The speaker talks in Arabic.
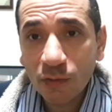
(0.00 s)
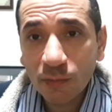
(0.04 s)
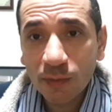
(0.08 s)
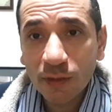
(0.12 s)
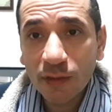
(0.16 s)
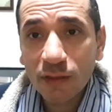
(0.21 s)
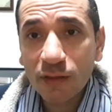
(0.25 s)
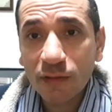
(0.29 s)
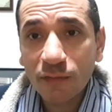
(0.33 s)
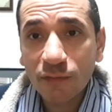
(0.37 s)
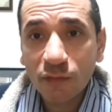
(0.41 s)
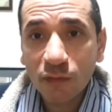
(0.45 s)

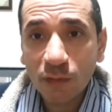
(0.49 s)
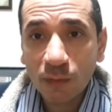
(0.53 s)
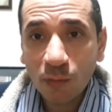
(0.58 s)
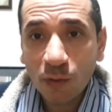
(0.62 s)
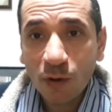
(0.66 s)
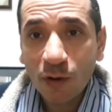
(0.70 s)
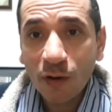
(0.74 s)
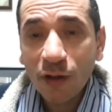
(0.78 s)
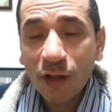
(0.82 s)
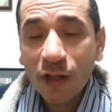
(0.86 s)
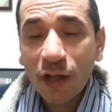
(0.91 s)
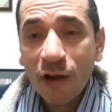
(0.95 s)
وبيذرف
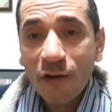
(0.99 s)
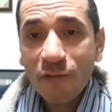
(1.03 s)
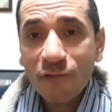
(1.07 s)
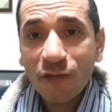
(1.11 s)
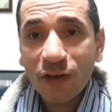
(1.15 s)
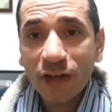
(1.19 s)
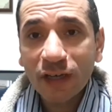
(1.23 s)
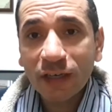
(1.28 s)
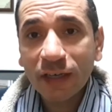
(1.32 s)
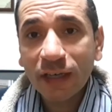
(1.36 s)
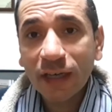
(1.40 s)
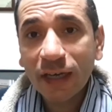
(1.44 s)
دموع
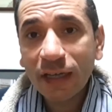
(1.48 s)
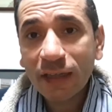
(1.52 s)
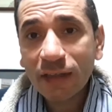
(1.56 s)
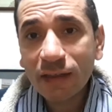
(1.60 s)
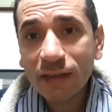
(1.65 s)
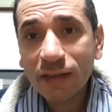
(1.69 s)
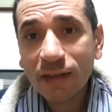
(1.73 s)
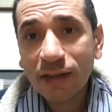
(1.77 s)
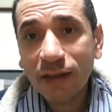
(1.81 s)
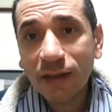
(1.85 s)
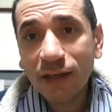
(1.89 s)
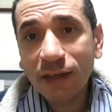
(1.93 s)

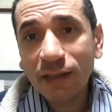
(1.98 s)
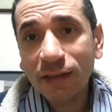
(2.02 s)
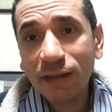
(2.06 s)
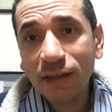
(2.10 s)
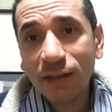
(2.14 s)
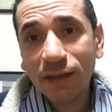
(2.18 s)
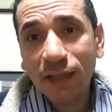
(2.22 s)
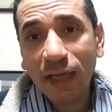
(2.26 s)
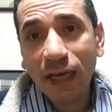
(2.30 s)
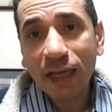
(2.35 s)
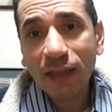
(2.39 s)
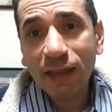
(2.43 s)
فالناس
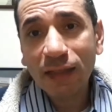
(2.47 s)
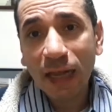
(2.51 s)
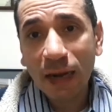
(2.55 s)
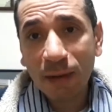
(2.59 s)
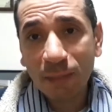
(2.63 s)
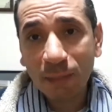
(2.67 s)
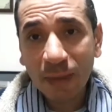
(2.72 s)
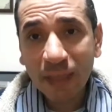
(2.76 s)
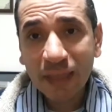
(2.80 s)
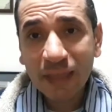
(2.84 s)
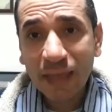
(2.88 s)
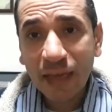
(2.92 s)
ادت هذا
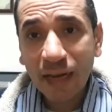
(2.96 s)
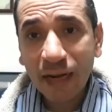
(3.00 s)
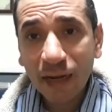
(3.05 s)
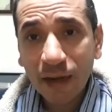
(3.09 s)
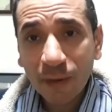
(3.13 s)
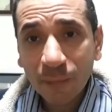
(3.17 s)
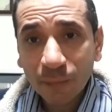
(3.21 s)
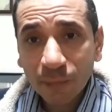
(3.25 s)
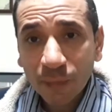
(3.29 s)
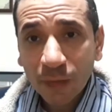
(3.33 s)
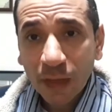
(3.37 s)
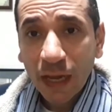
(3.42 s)

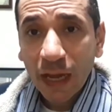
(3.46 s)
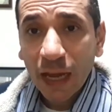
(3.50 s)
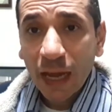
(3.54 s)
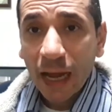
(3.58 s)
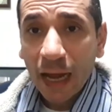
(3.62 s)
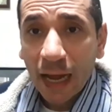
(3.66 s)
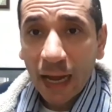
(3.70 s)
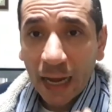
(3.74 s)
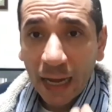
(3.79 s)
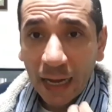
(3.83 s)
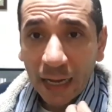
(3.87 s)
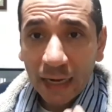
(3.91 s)
المثل
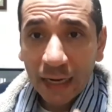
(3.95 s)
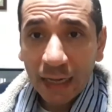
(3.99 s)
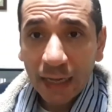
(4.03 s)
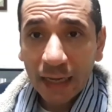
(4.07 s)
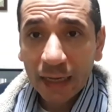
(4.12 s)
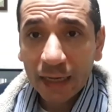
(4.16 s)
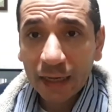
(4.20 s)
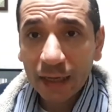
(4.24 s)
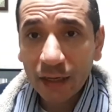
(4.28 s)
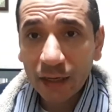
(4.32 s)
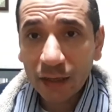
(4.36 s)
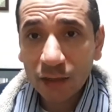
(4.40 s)

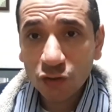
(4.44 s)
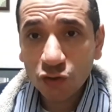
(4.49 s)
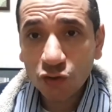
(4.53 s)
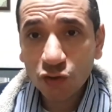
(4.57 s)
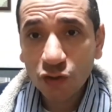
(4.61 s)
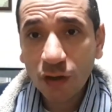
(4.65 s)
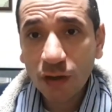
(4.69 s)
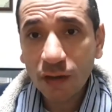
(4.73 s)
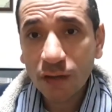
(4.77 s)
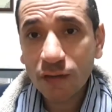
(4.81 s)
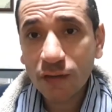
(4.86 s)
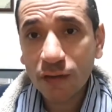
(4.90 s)
على
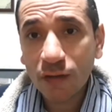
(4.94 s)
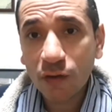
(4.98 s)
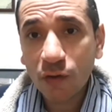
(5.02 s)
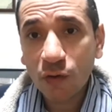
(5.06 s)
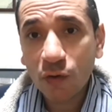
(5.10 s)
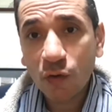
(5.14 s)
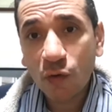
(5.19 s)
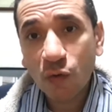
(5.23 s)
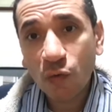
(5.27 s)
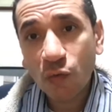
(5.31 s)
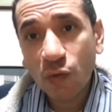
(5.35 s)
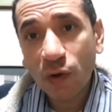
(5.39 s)
الشخص
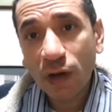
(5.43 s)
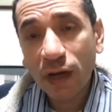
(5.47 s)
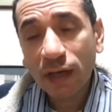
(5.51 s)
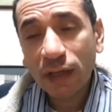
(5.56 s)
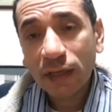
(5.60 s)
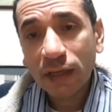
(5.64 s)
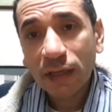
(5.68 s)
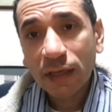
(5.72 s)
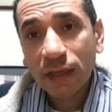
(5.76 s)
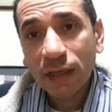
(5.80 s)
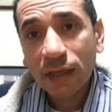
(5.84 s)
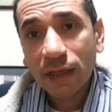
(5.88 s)
اللي
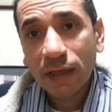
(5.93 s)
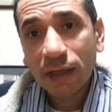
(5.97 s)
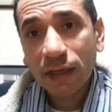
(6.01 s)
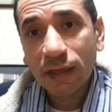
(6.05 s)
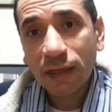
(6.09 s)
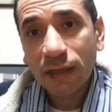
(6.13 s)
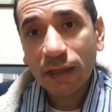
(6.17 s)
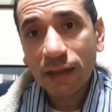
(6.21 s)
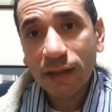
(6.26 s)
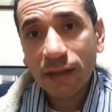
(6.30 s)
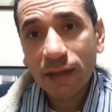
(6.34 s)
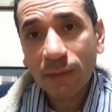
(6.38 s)
هو
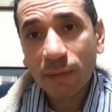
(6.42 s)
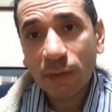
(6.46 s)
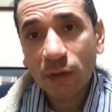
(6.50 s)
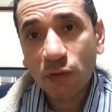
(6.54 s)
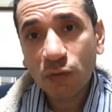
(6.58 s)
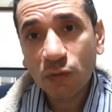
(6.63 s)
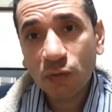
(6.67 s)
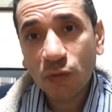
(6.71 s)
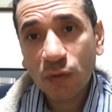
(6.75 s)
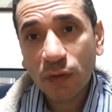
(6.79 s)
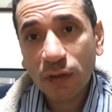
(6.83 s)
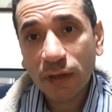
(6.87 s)
آه، زي
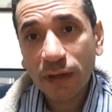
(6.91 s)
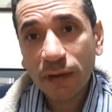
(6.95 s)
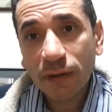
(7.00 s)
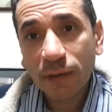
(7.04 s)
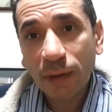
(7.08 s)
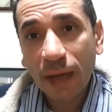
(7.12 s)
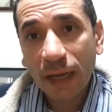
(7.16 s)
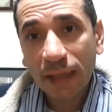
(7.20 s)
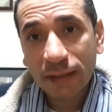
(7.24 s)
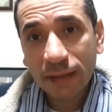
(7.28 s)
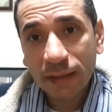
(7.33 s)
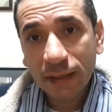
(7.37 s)
ما تقول
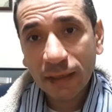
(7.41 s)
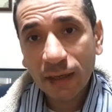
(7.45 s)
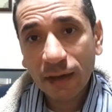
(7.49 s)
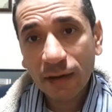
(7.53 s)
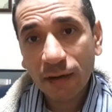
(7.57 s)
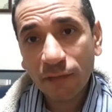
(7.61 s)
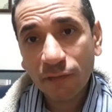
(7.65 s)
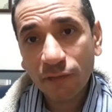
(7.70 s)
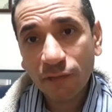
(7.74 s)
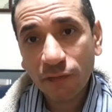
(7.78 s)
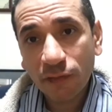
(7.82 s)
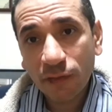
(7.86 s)
ايه
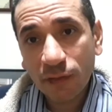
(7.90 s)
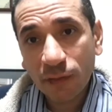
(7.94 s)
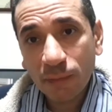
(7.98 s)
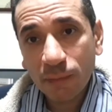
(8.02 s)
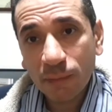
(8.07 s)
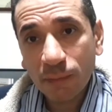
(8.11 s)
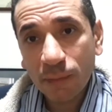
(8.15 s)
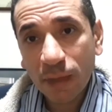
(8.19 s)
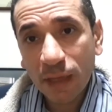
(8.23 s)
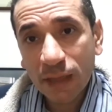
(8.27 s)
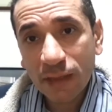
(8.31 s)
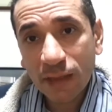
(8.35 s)
عندنا في
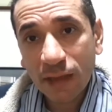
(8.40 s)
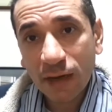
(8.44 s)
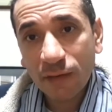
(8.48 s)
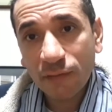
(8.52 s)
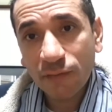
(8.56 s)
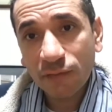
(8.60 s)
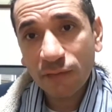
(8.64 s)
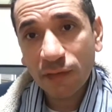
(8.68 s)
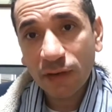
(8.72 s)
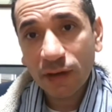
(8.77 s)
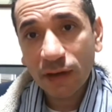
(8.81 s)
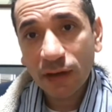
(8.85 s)

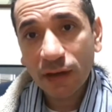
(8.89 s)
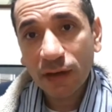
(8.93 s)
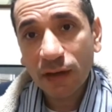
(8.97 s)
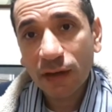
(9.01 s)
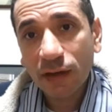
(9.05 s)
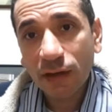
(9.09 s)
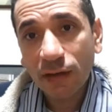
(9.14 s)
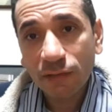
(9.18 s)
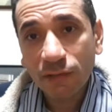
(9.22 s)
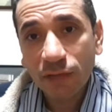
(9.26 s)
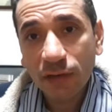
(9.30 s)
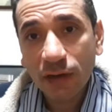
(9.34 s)
مثل في
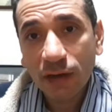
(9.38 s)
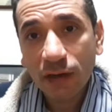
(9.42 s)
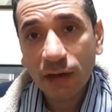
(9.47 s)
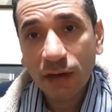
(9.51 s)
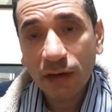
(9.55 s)
في